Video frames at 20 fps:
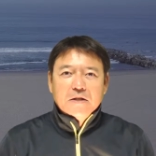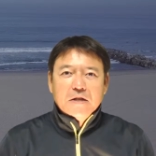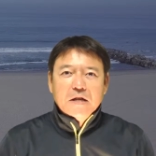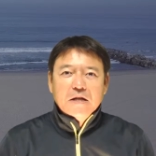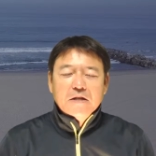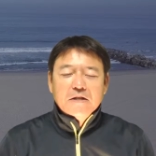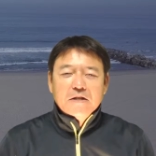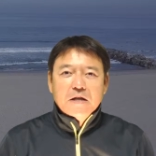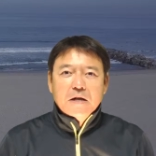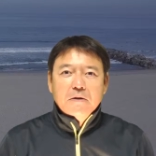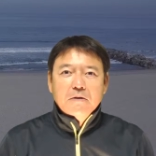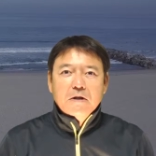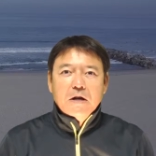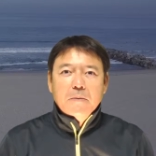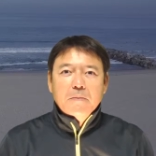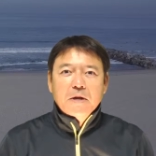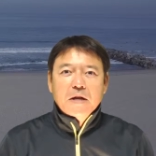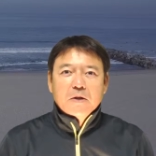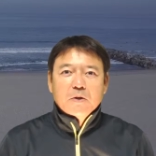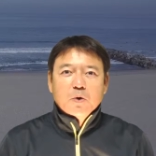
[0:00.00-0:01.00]

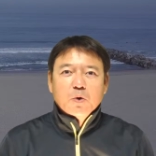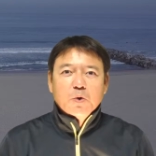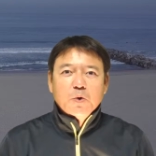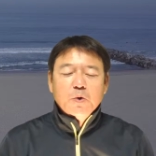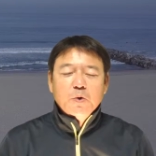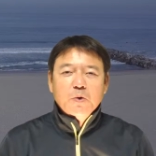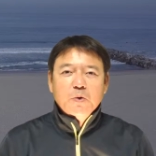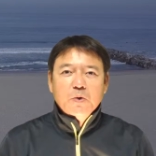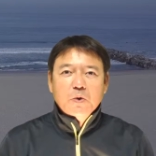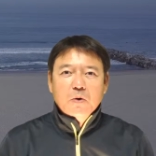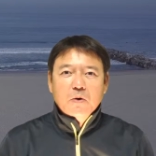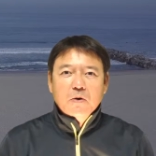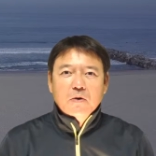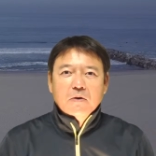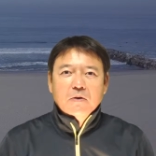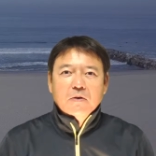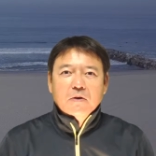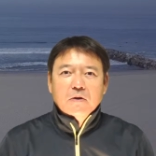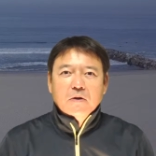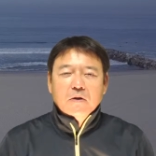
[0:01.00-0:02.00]
デジタルカメラ特有の
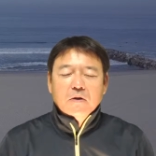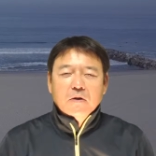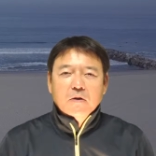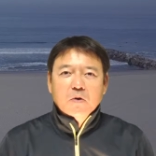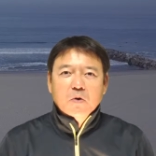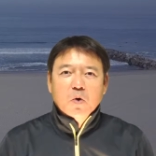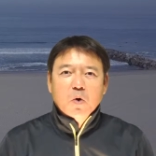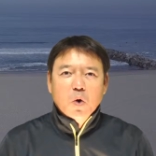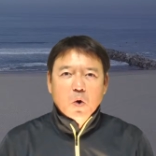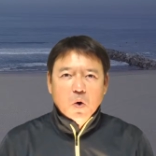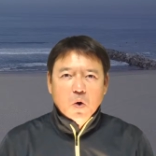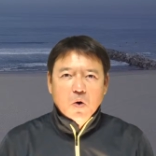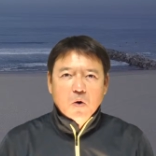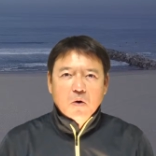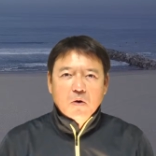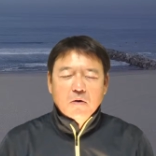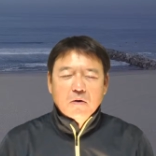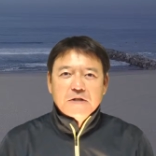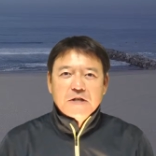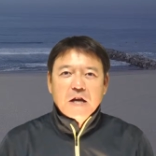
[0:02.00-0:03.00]
RAW、
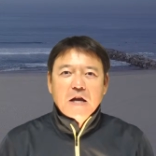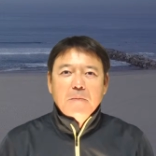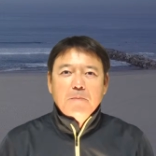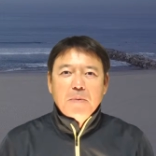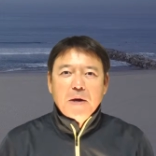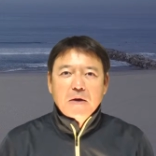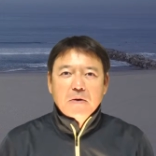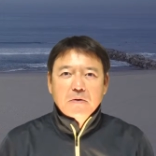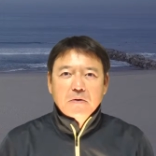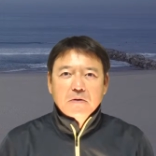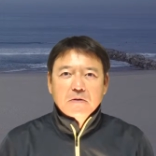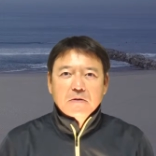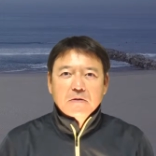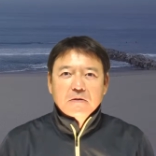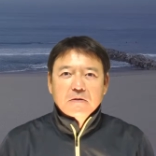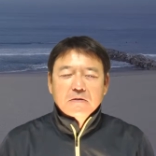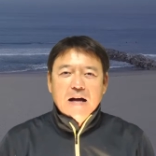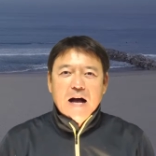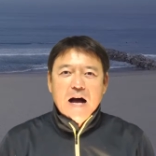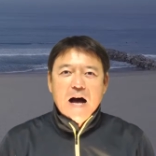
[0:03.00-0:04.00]
JPEG、
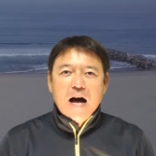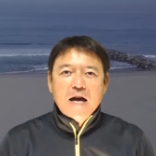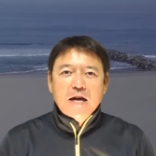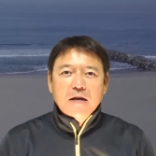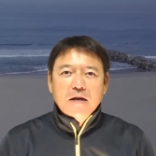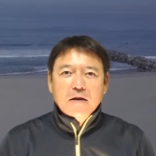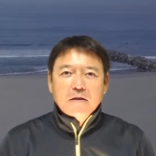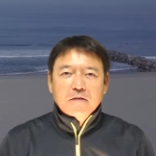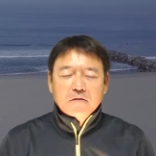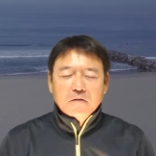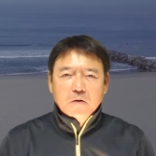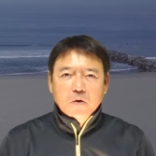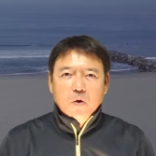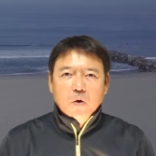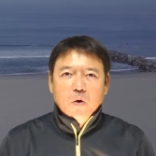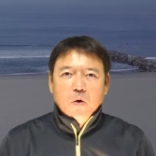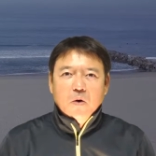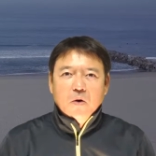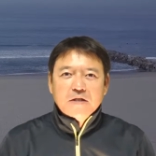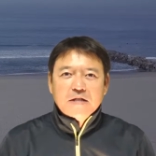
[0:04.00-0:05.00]

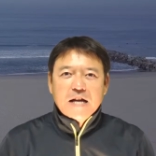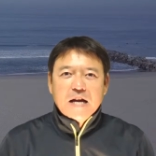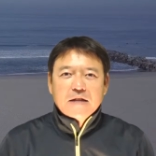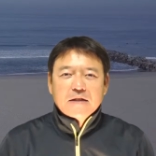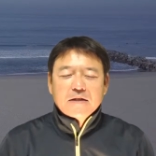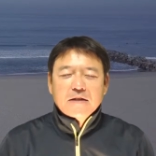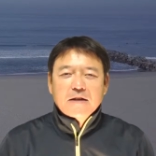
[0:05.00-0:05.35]
ISO、シャッ